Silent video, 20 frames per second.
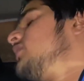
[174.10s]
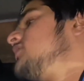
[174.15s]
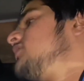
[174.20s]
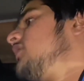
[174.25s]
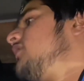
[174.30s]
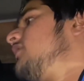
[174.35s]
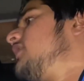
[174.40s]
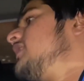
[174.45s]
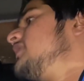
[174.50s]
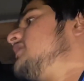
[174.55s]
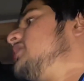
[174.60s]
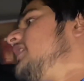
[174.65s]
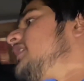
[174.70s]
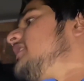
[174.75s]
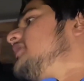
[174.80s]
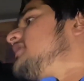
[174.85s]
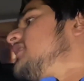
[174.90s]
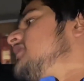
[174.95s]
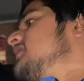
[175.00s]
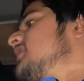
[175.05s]
स्विफ्ट की सीट
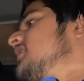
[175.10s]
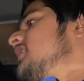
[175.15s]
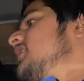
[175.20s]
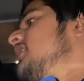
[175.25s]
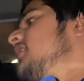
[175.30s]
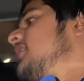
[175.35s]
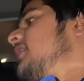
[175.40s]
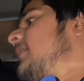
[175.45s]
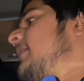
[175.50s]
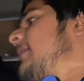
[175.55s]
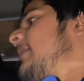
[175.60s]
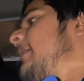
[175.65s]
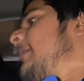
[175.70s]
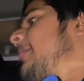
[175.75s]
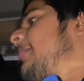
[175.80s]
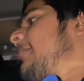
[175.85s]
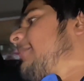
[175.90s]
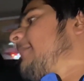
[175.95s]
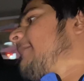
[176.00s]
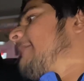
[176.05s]
चेंज कर दी
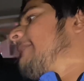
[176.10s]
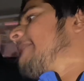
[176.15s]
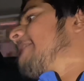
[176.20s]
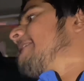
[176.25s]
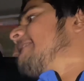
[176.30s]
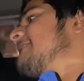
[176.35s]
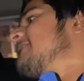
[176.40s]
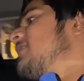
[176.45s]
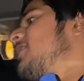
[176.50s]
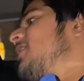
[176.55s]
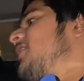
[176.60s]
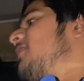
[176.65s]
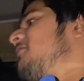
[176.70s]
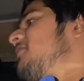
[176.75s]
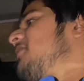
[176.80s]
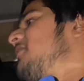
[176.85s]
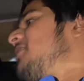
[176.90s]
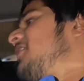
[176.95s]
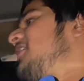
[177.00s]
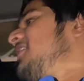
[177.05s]
वो वाली हाँ
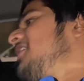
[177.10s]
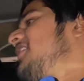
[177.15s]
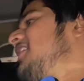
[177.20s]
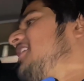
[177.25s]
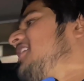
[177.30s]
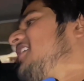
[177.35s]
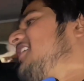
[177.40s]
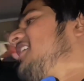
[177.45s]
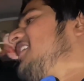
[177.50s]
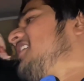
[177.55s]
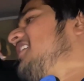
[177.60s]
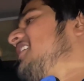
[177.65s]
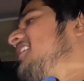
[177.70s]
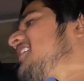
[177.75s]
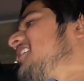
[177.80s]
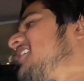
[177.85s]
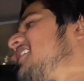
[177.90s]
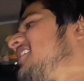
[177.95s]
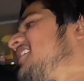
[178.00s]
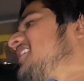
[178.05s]
वे वाली है ना पहले
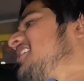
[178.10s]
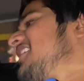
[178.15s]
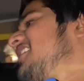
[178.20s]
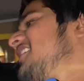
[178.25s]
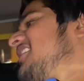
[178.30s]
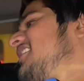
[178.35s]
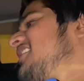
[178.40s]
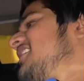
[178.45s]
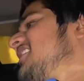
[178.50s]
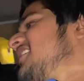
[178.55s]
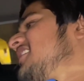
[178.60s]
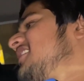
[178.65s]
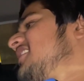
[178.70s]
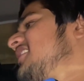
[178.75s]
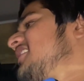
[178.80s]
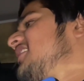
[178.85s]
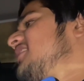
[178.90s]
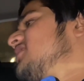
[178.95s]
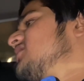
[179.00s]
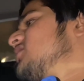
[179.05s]
स्विफ्ट में उसमें करवा रहा हूँ
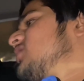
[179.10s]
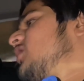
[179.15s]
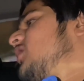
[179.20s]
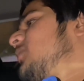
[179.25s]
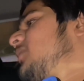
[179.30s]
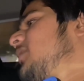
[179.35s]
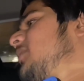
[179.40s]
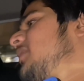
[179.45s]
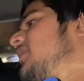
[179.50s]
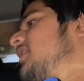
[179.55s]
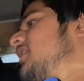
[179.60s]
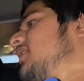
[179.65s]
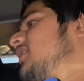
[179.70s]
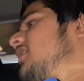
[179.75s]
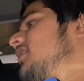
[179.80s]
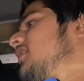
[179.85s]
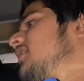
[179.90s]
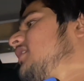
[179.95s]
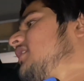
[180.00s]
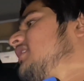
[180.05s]
ना पहले स्कॉर्पियो
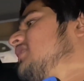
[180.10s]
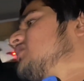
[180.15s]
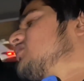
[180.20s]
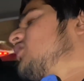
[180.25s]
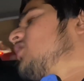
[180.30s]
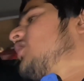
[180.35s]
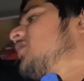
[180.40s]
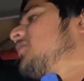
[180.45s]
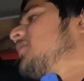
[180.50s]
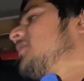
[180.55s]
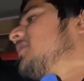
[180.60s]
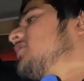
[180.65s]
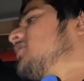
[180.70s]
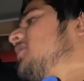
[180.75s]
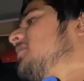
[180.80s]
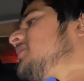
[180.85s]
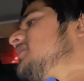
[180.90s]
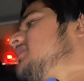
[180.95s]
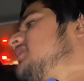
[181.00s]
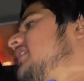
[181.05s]
में स्कॉर्पियो में तो
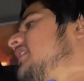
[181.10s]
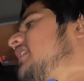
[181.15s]
अभी सीट